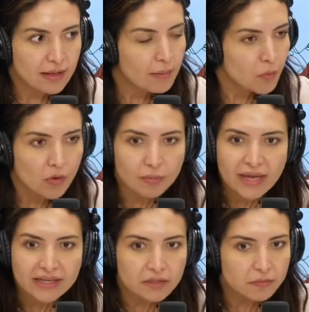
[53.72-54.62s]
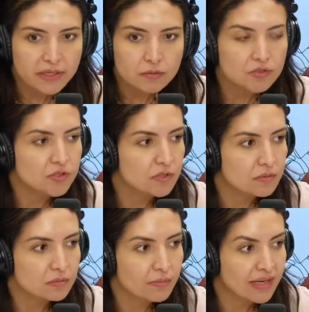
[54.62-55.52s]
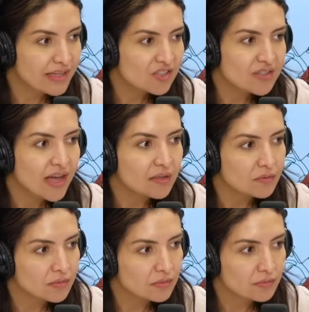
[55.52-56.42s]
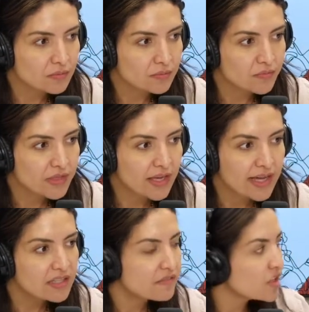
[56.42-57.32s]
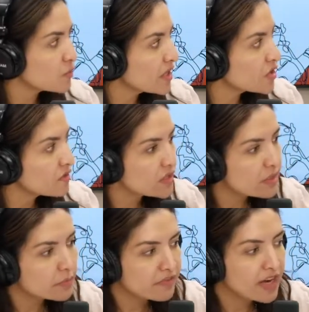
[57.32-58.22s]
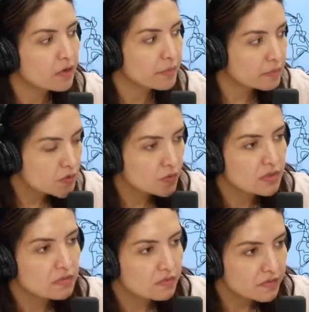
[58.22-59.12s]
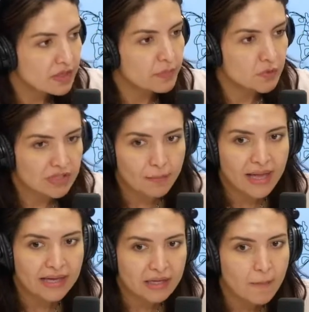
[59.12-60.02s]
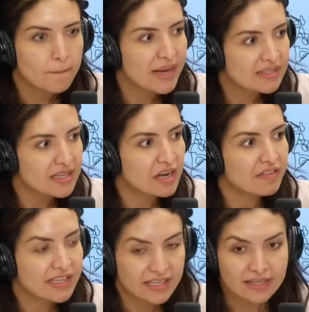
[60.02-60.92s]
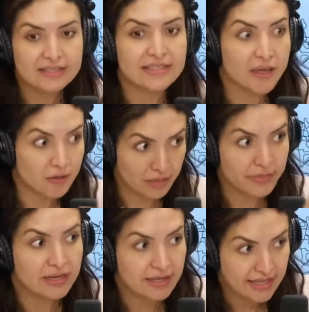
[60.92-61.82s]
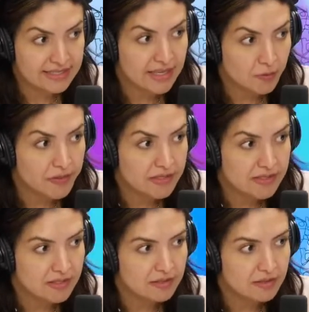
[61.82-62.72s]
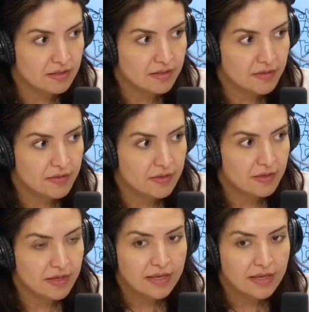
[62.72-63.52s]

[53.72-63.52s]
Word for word: Amor, magra não é elogio. Magra é, é estado. É. E cada vez mais que você falar com a pessoa que a pessoa tá magra, mais que ela vai querer ser. Lembra ela quer ser reconhecida? Sim. Uhum.